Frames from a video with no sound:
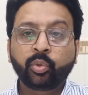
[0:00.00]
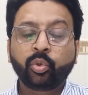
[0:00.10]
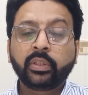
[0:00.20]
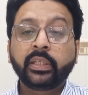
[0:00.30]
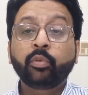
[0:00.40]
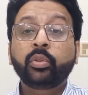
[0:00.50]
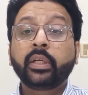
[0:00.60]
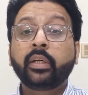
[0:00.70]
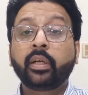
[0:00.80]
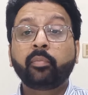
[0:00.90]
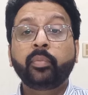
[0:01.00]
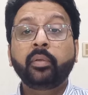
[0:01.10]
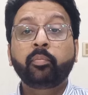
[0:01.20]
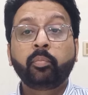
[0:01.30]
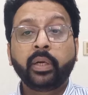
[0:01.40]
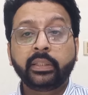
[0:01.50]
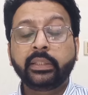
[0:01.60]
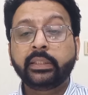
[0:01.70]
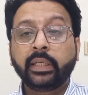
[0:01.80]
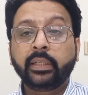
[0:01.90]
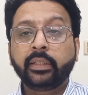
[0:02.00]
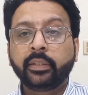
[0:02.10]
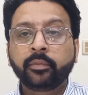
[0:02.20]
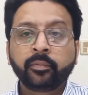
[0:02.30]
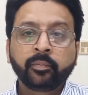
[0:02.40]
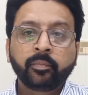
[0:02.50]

शुरू हो जाएगी उनकी ख़राबी बढ़ती जाएगी